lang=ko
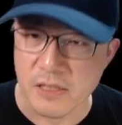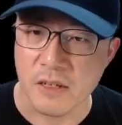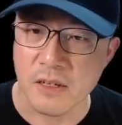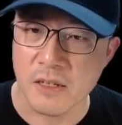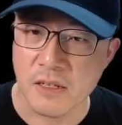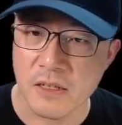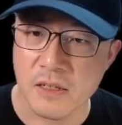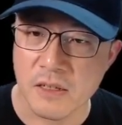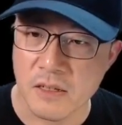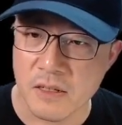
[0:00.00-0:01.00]
이미
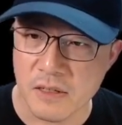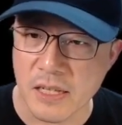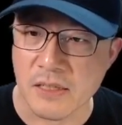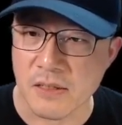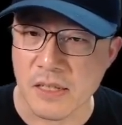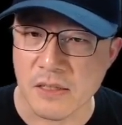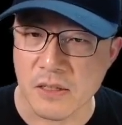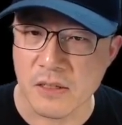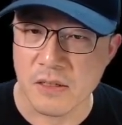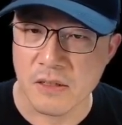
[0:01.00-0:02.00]
유저들이 끝났어, 끝났어. 저걸
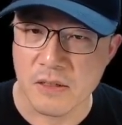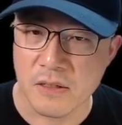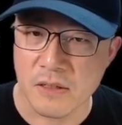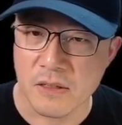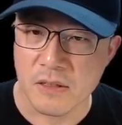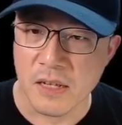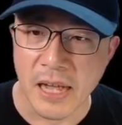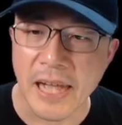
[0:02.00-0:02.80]
안 읽을 걸 잘 알아.